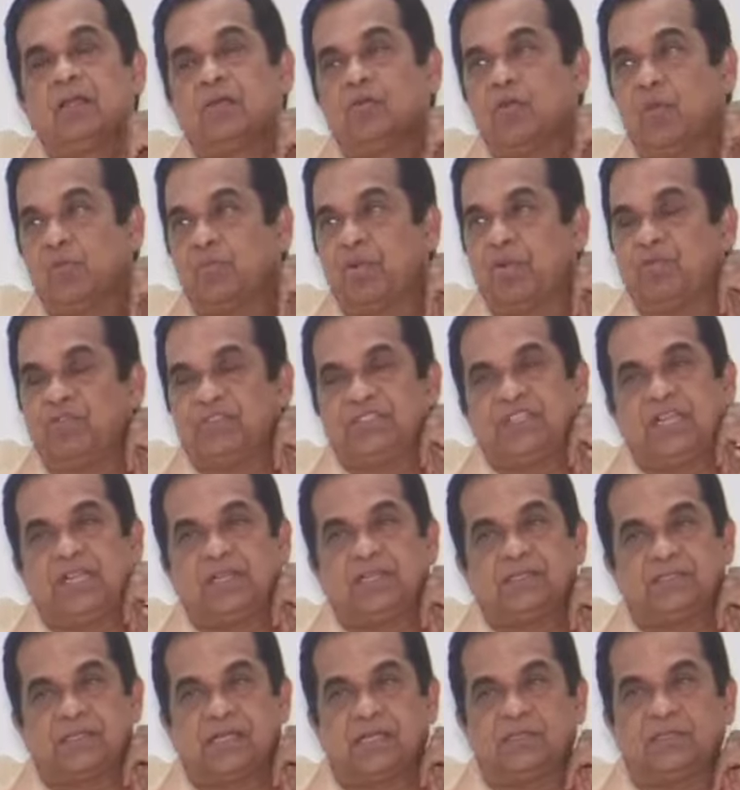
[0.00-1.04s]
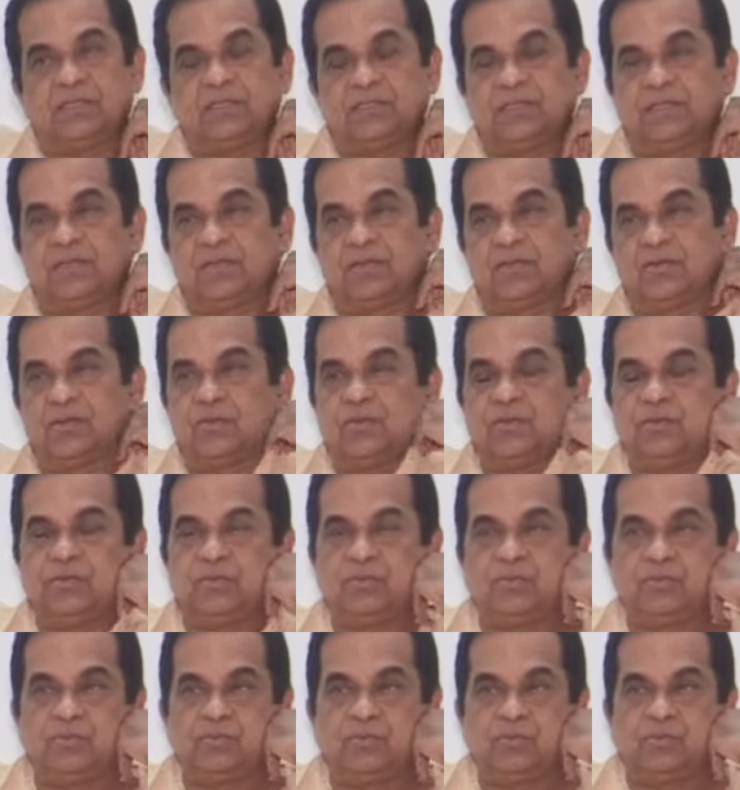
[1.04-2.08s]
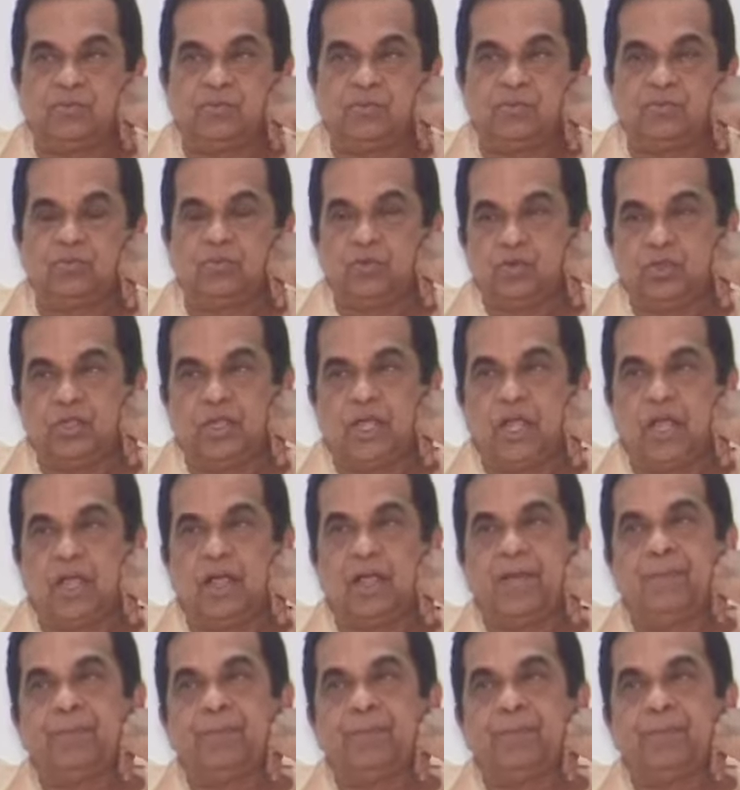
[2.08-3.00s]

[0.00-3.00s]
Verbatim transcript: గొప్ప విజయాన్ని సాధించినందుకు ముందుగా